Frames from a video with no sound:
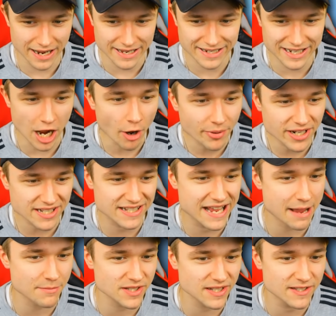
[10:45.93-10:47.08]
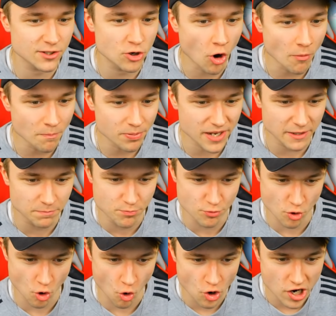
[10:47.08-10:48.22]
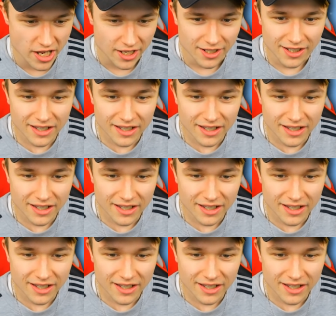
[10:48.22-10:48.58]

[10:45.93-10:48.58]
Digga, ich glaube, das Game ist jetzt komplett broke.